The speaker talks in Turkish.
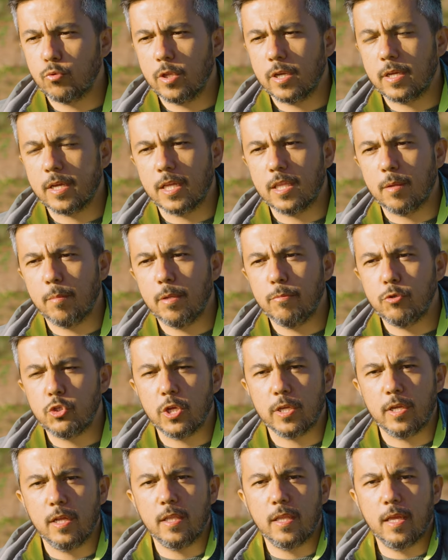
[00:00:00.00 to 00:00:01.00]
bunları kademeli bir
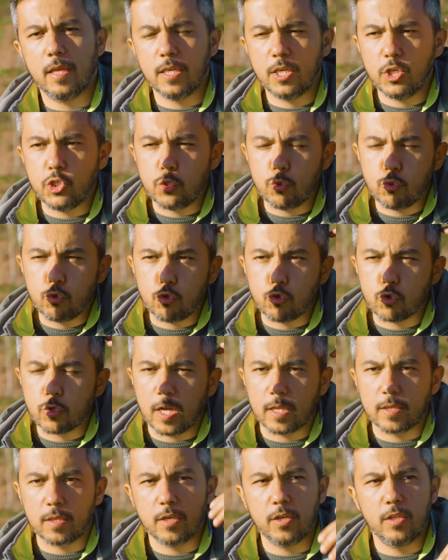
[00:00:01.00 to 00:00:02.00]
şekilde ikinci, üçüncü
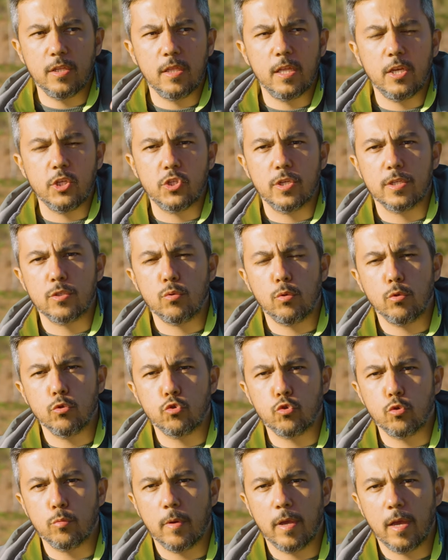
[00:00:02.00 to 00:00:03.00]
katları yıllar içerisinde
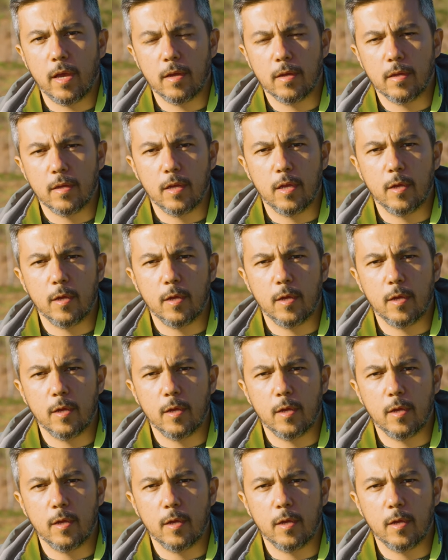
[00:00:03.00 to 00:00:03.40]
oluşturmaya